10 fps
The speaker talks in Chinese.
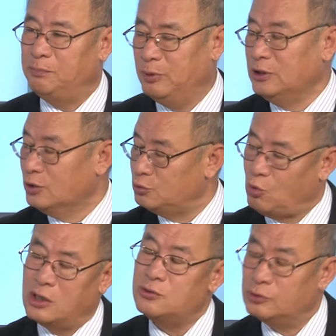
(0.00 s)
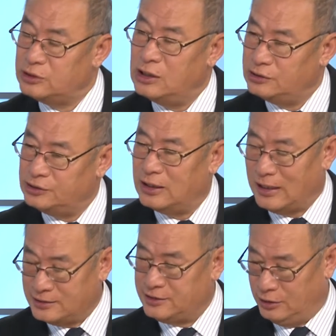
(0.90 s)
不能光从政治上
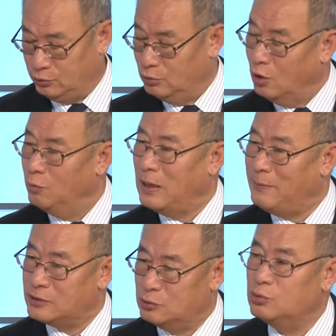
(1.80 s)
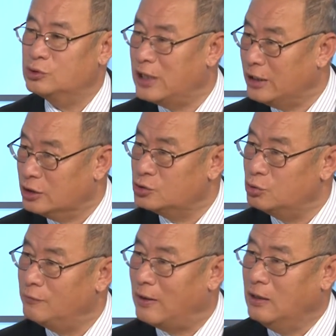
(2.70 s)
来解读奥巴马总统这样一个
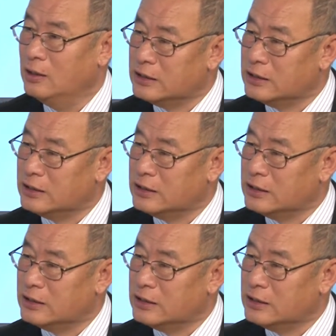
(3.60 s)
说法，